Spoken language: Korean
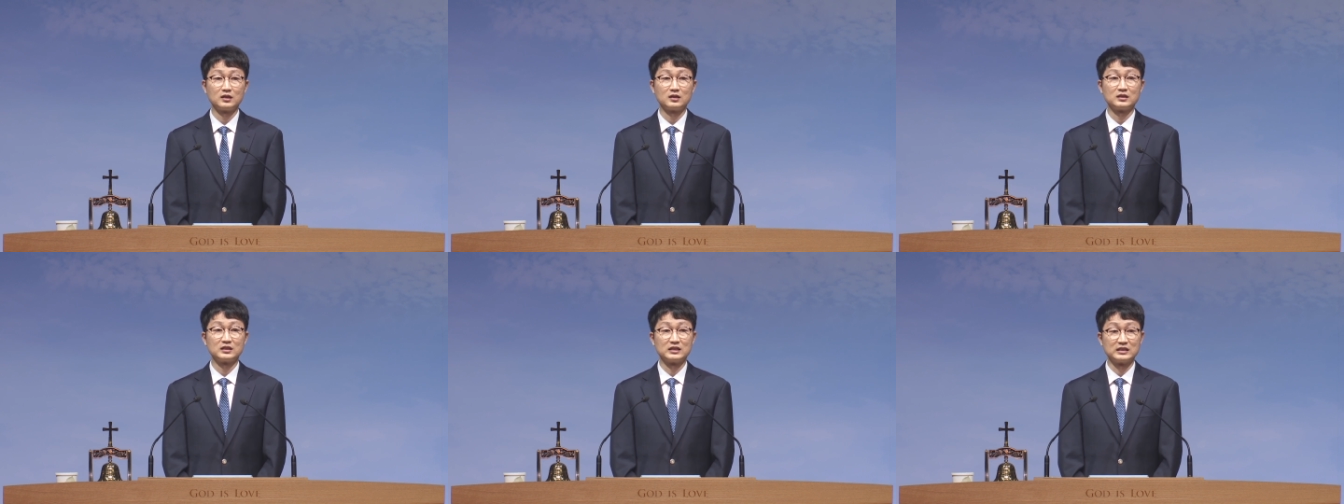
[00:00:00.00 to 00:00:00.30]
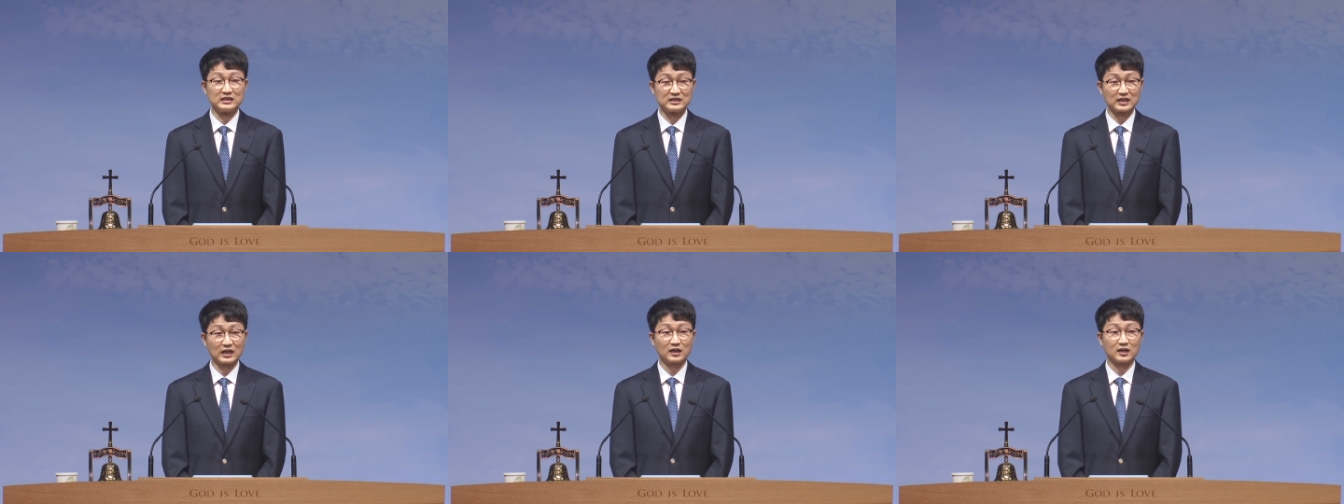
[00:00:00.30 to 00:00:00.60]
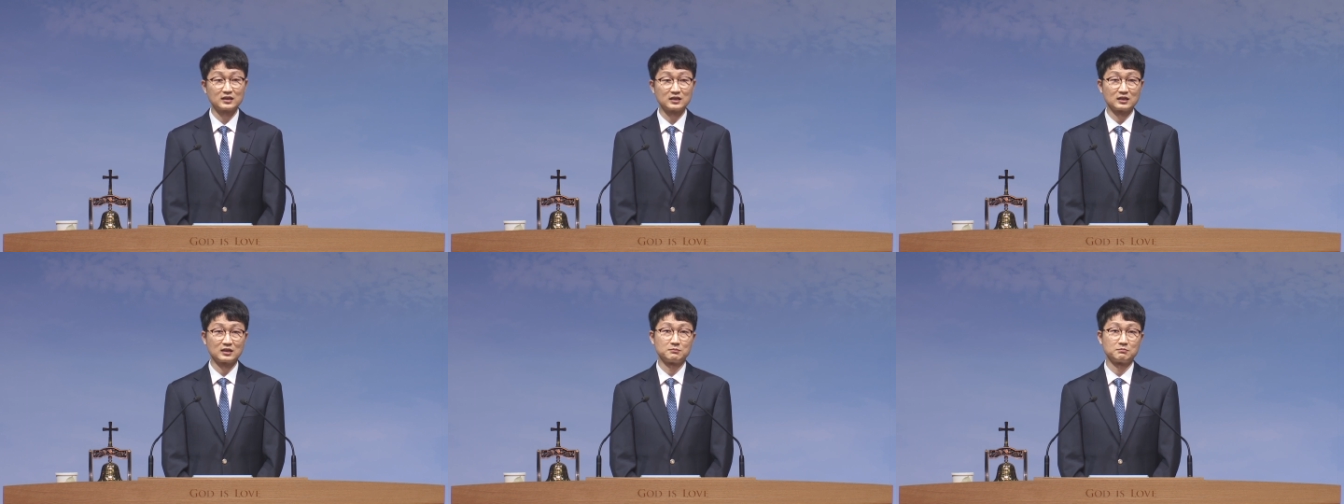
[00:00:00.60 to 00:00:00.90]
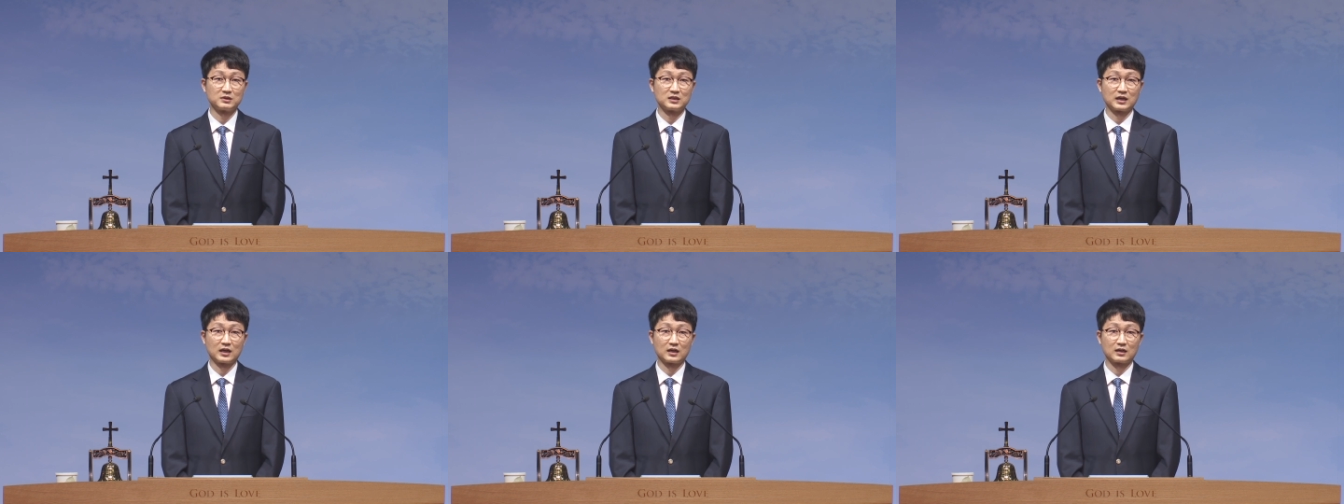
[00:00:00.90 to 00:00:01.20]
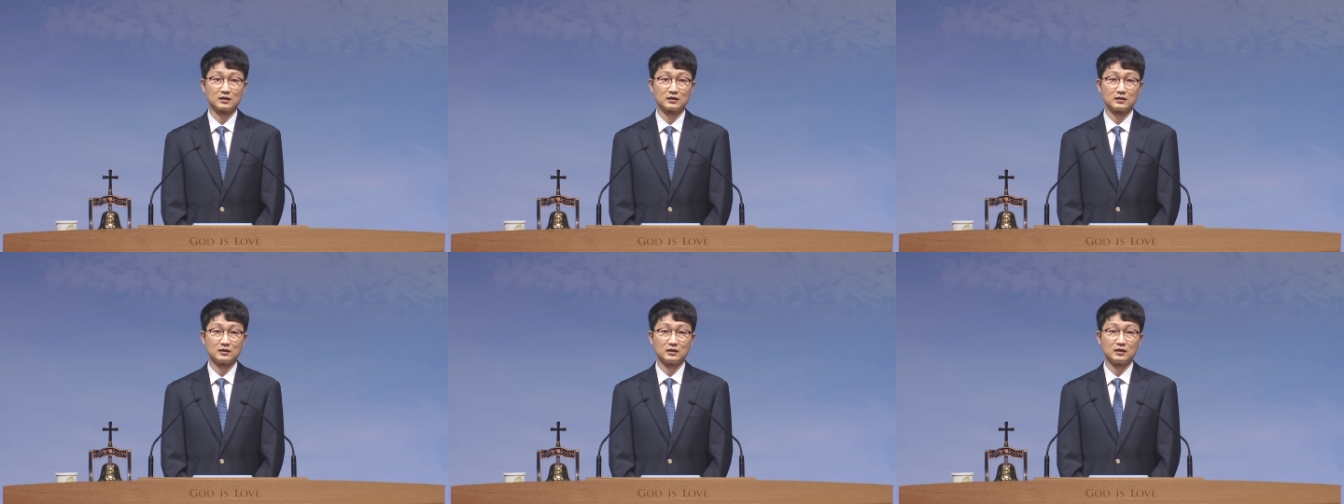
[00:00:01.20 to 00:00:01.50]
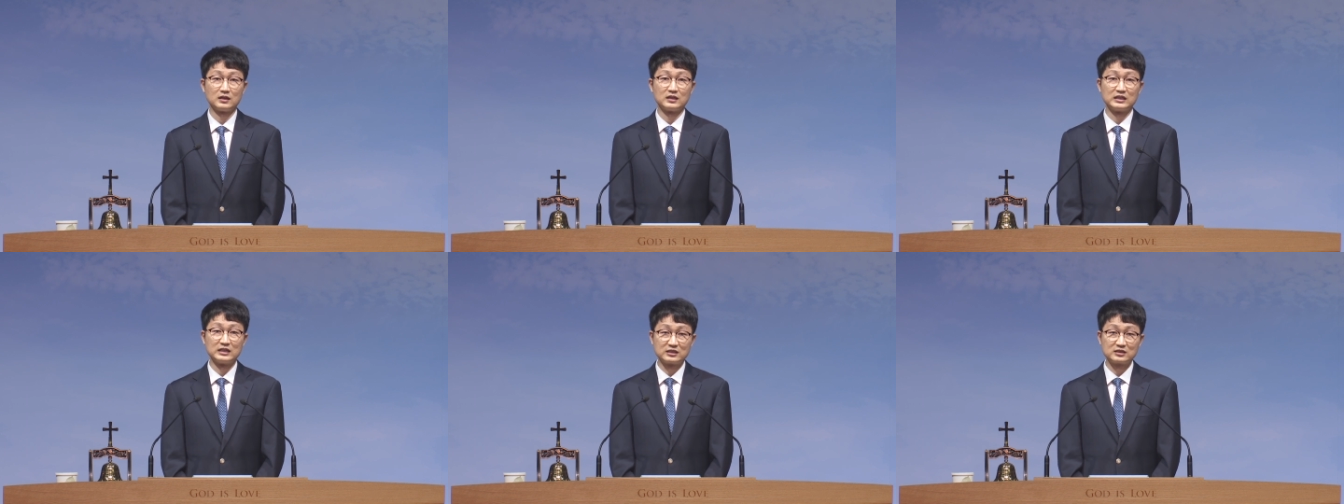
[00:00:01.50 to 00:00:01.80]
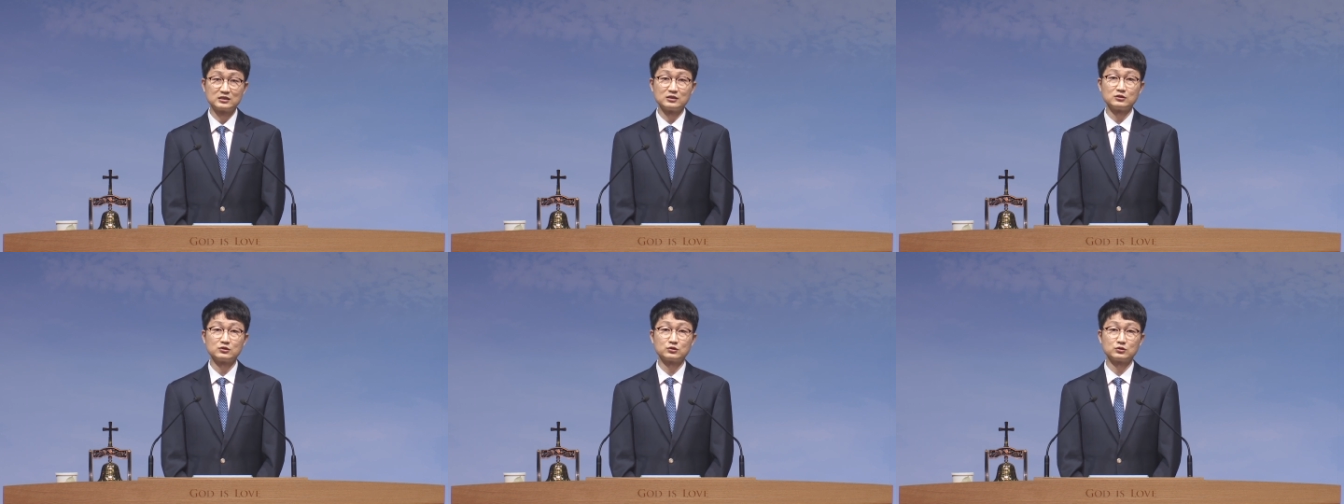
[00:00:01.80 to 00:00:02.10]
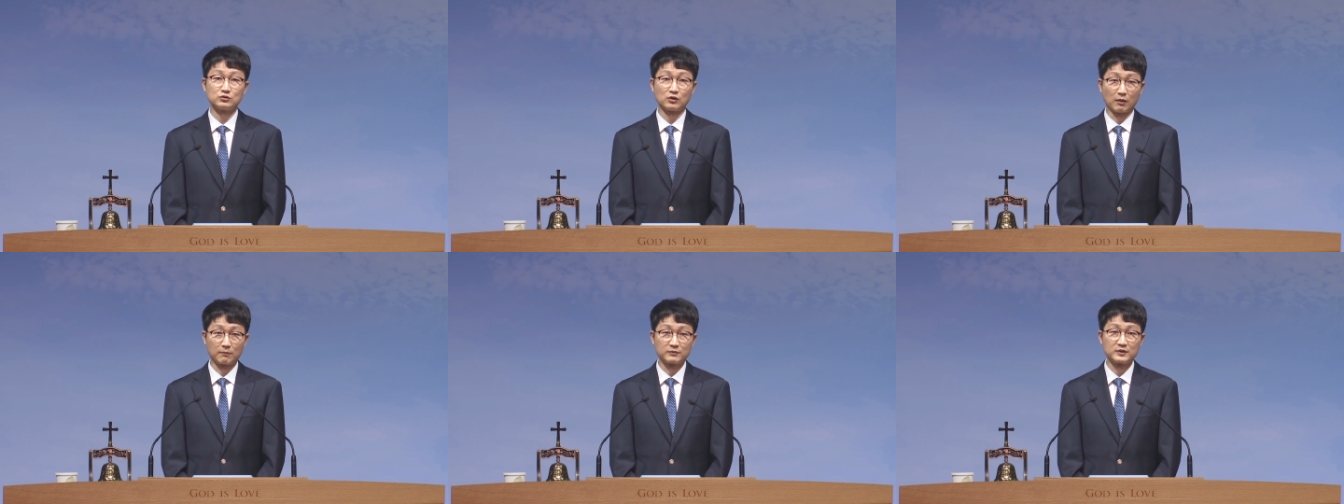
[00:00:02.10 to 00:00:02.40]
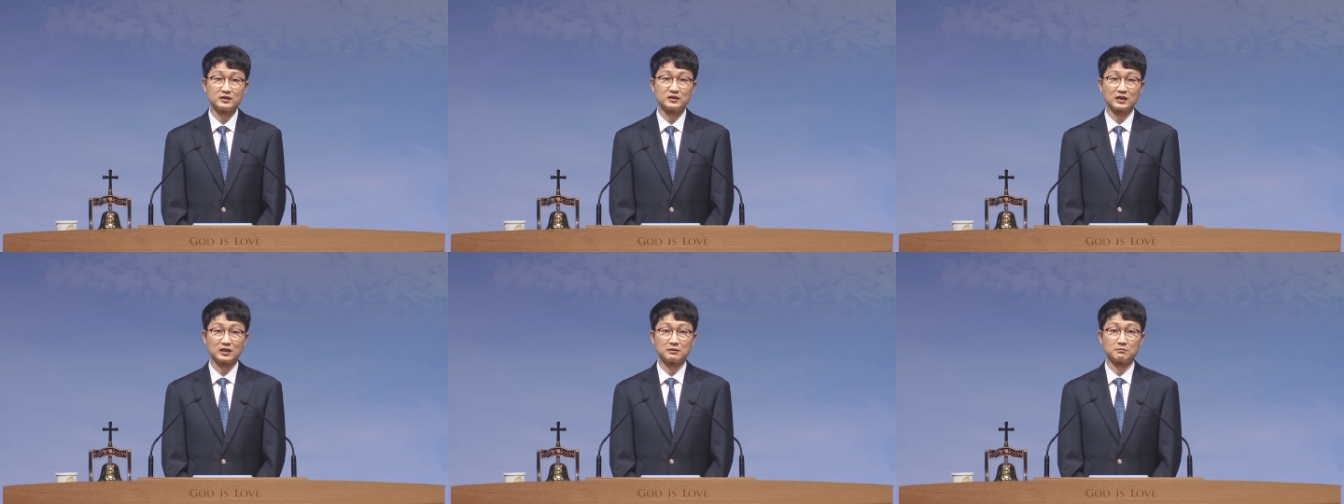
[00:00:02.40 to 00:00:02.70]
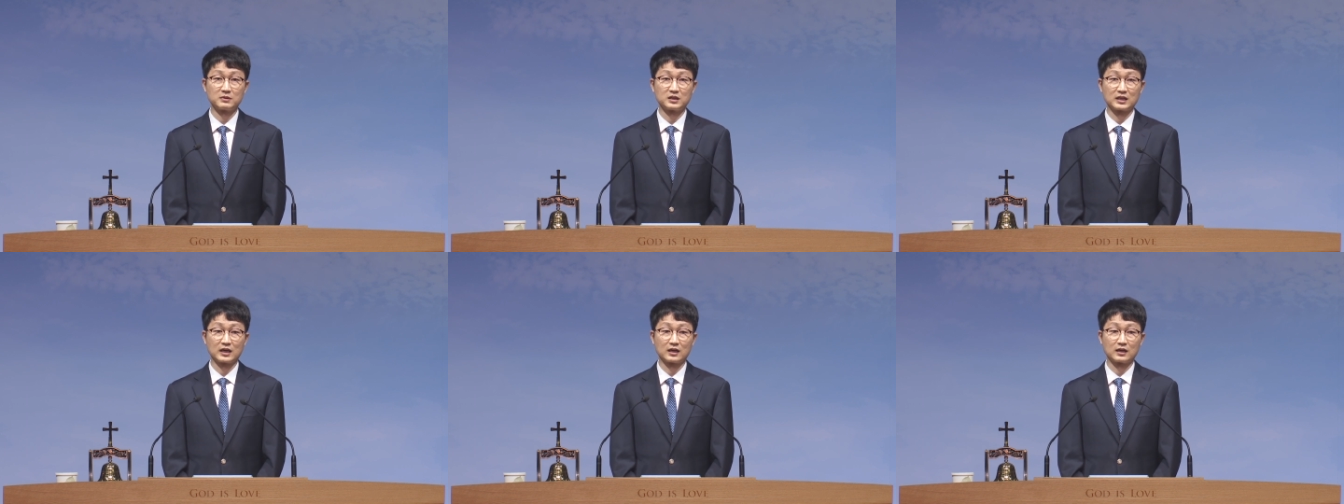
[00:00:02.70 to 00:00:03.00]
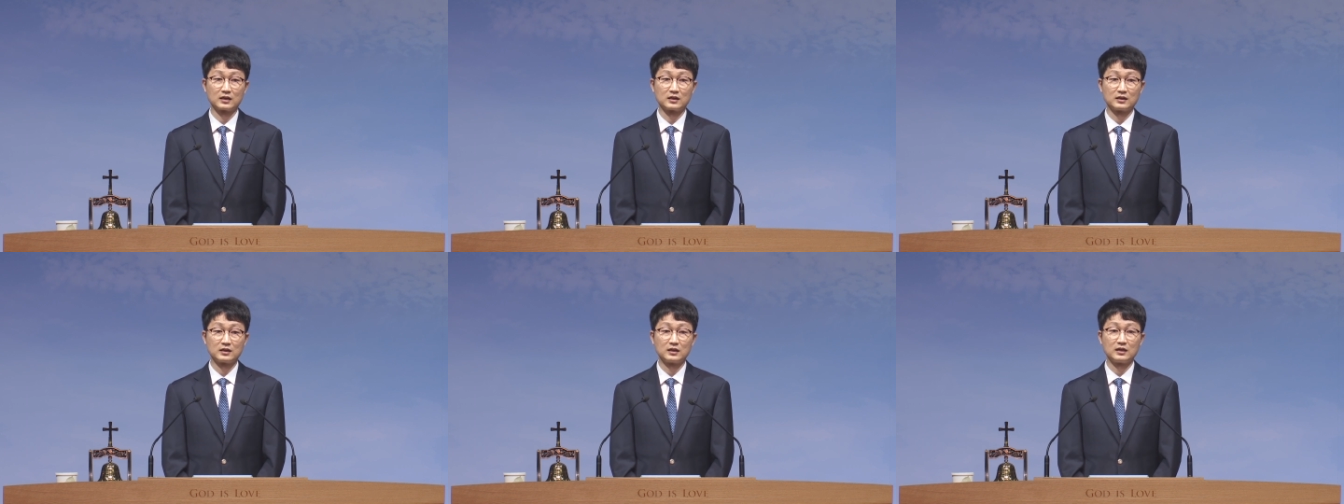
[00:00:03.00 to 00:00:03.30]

이상한 일입니다. 있을 수 없는 일입니다.